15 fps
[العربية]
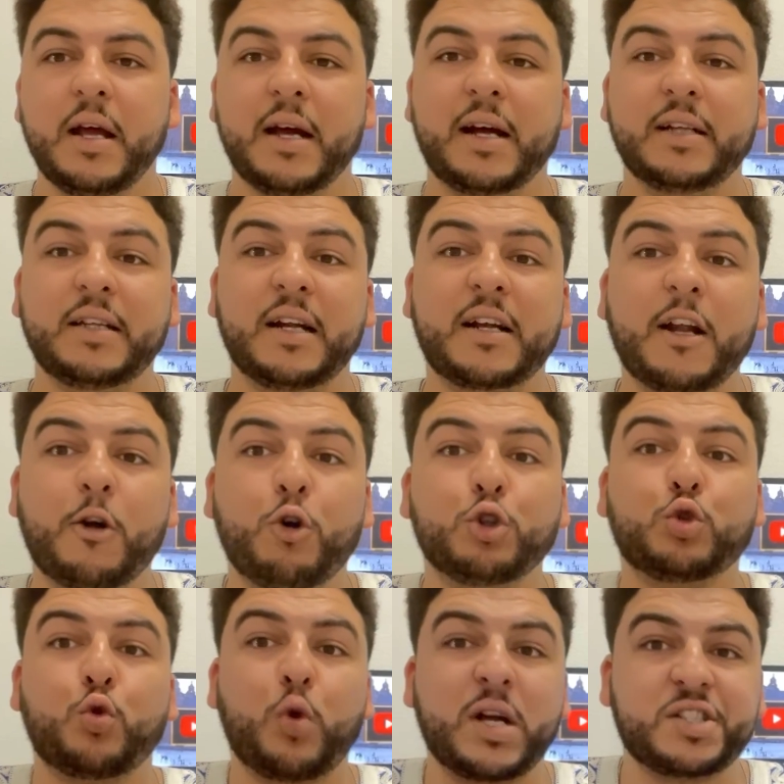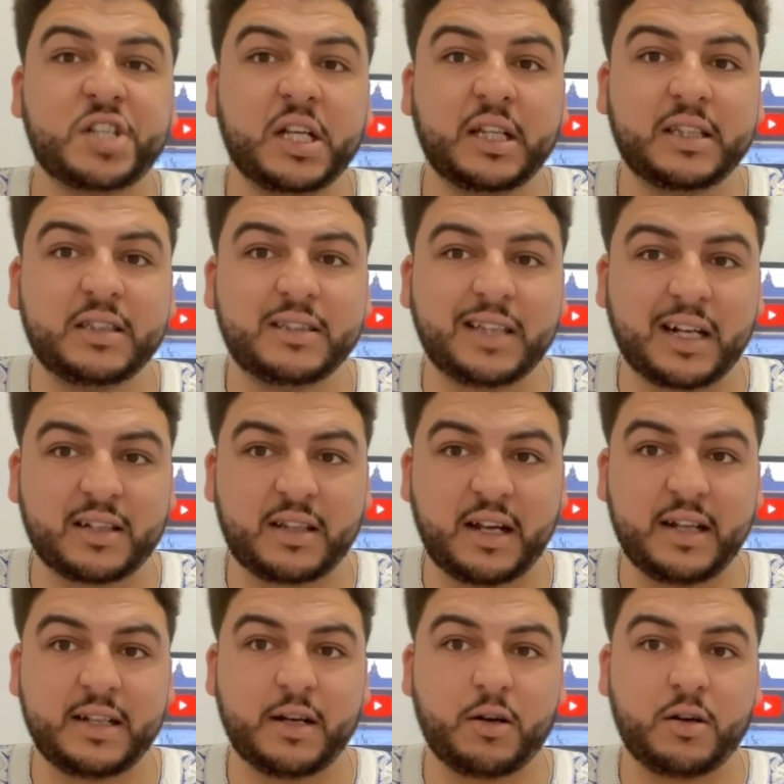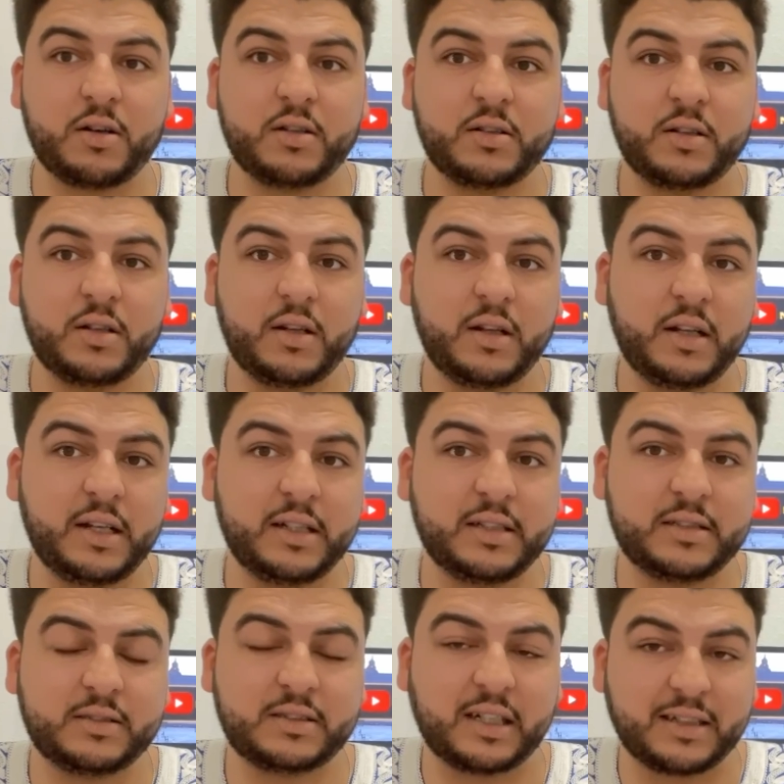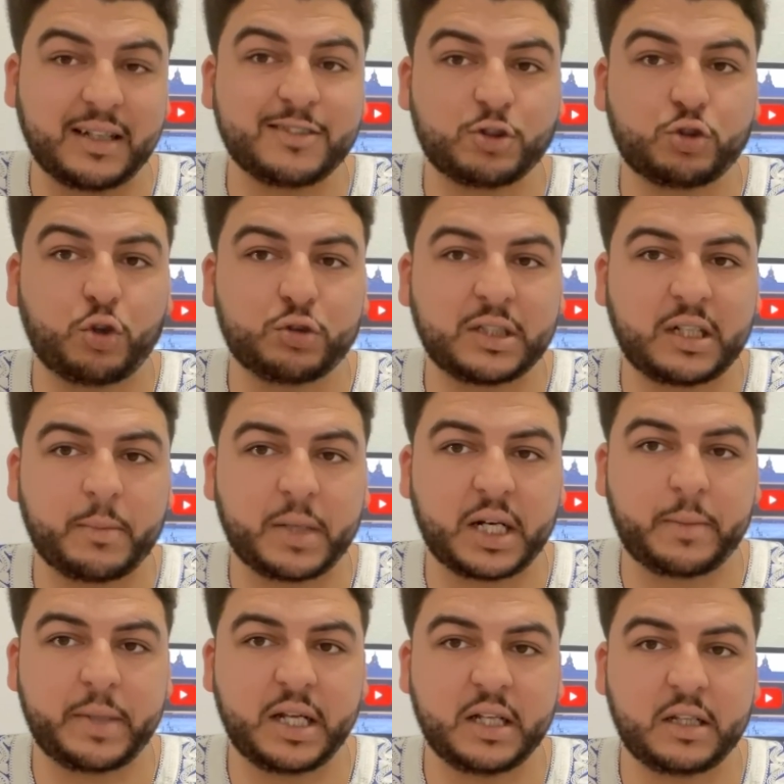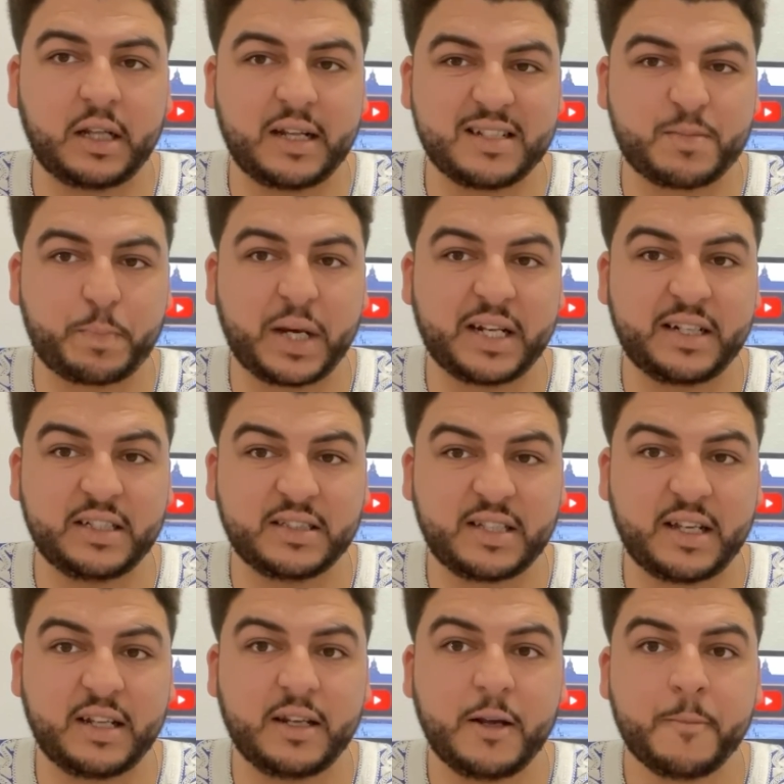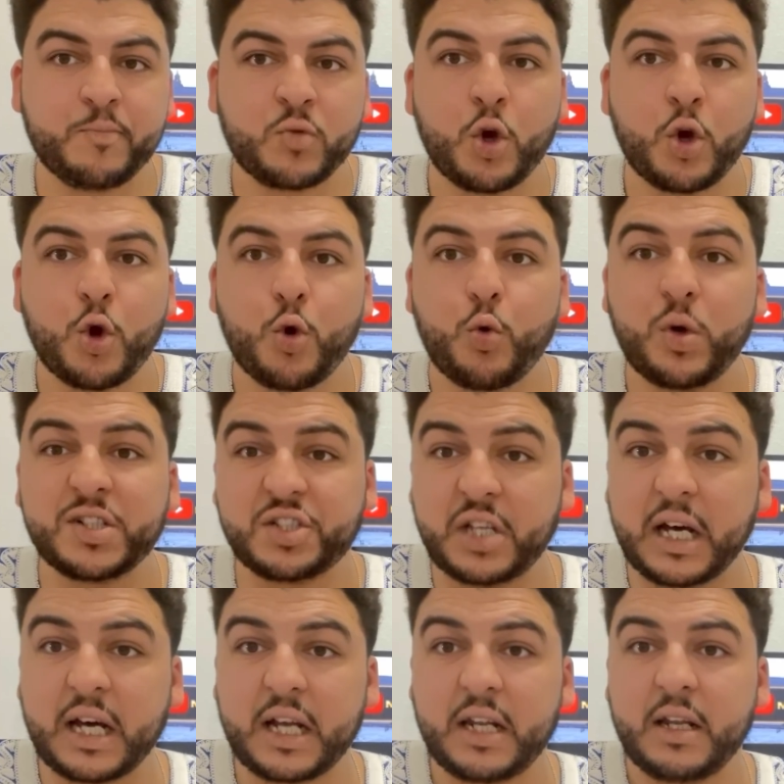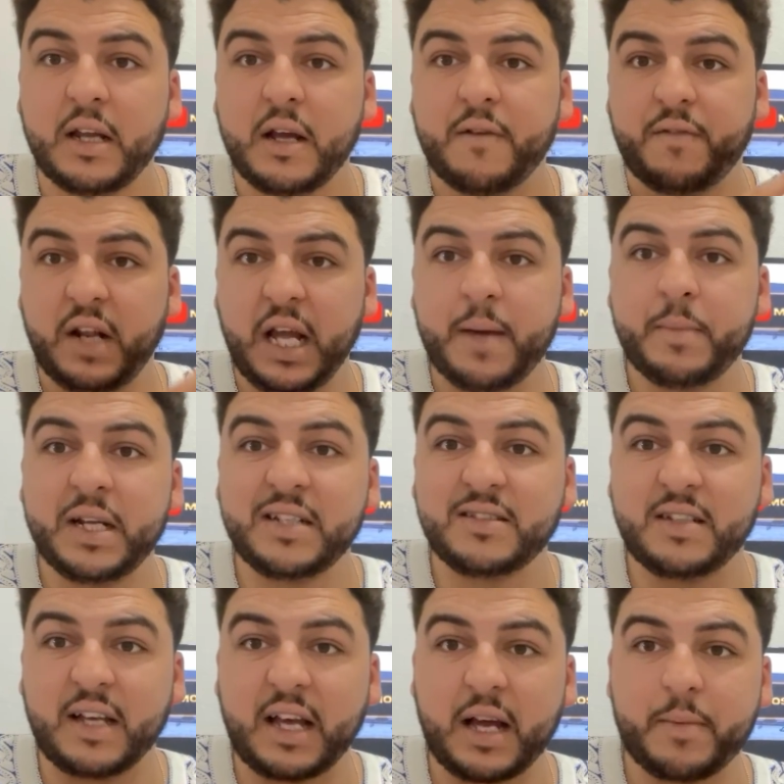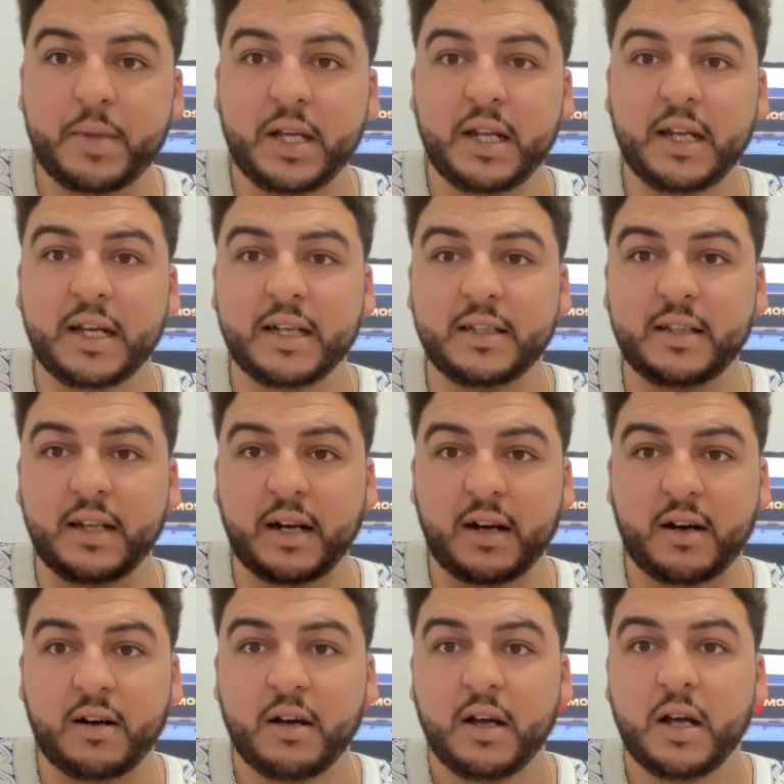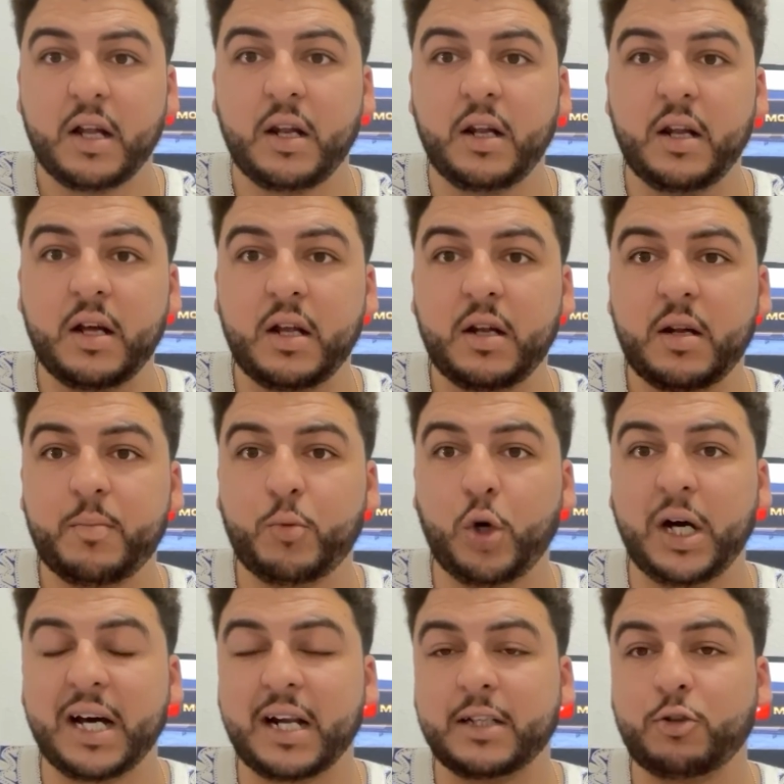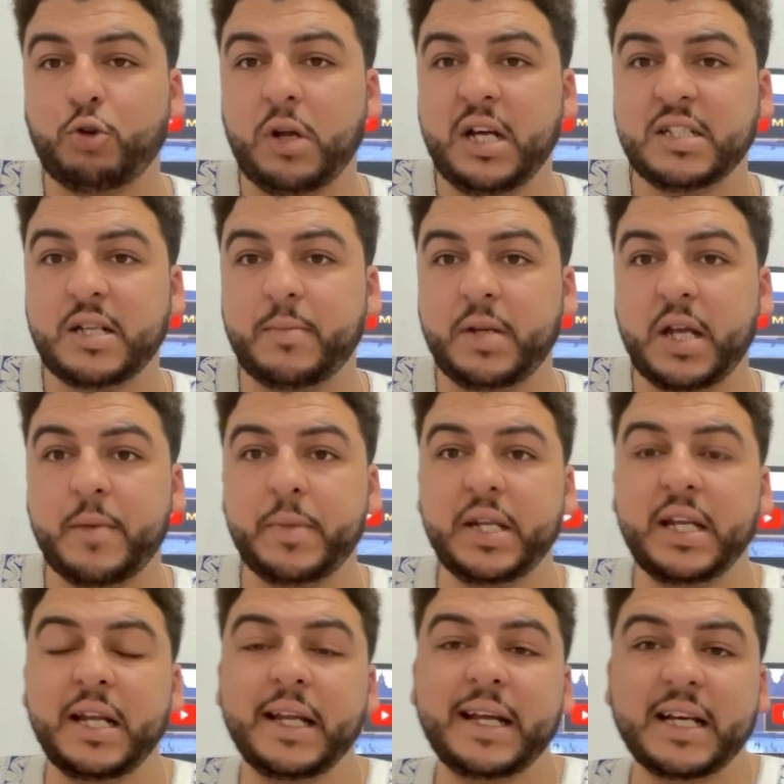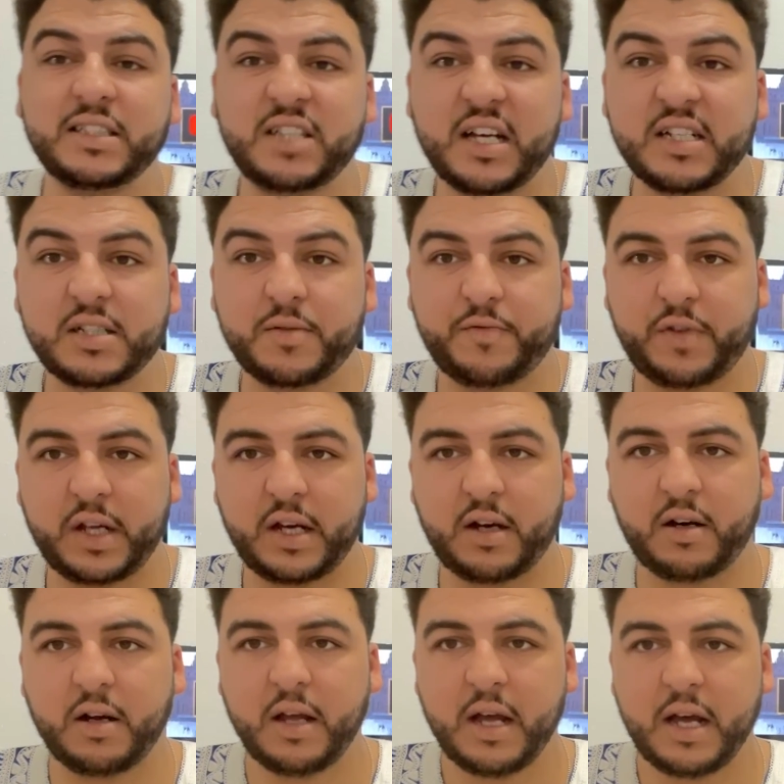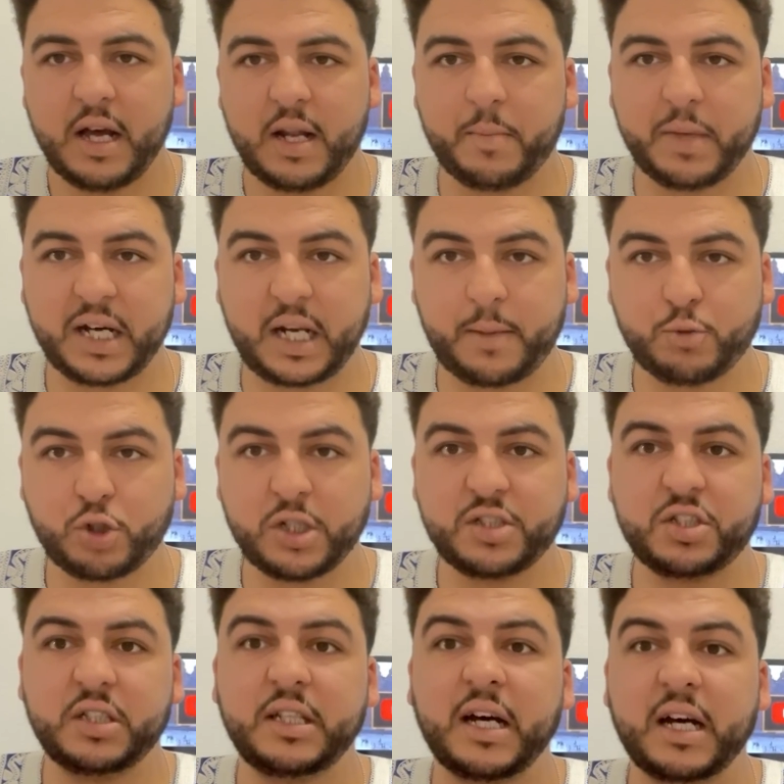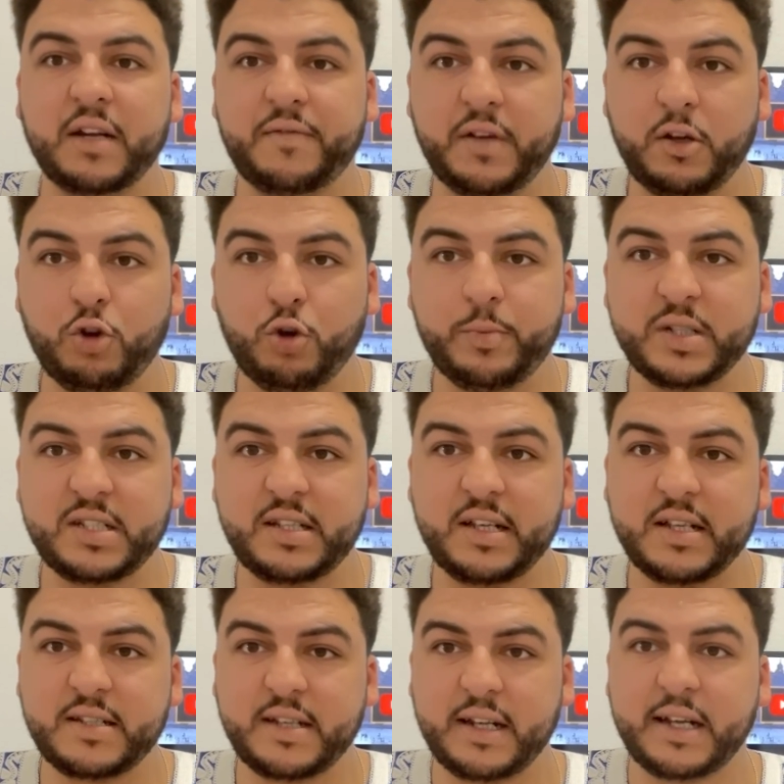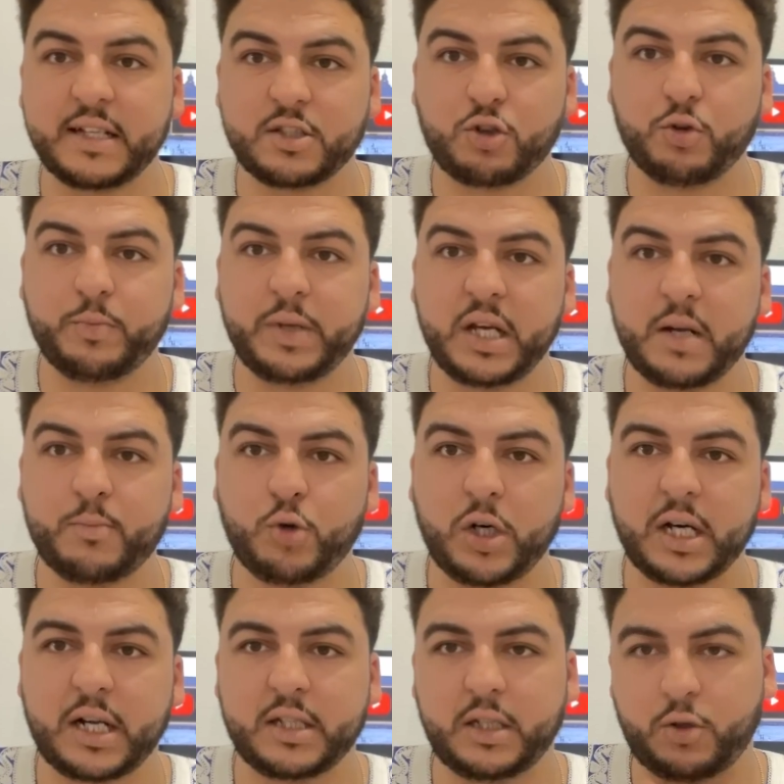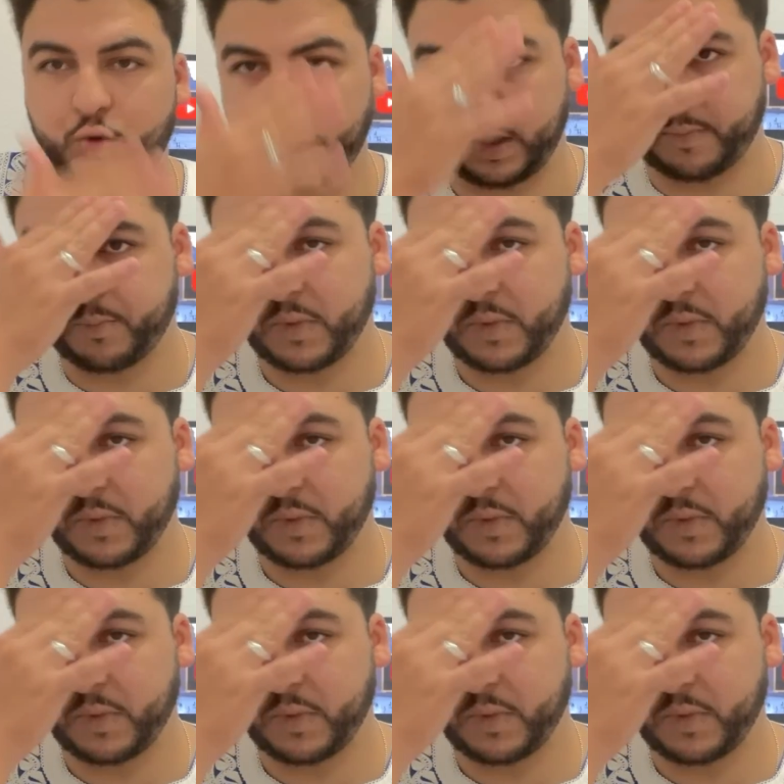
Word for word: كذلك الخوت واش هاد الطرد هذا اللي طردات السلطات المغربيه هاد الاسبانيتين واش داخل في الحمله الانتخابيه اللي كديرها المعارضه والاحزاب اليمينيه اللي كتهاجم فيها المغرب واش هادشي داخل في اللعبه السياسيه اللي كتقوم بها المعارضه هنا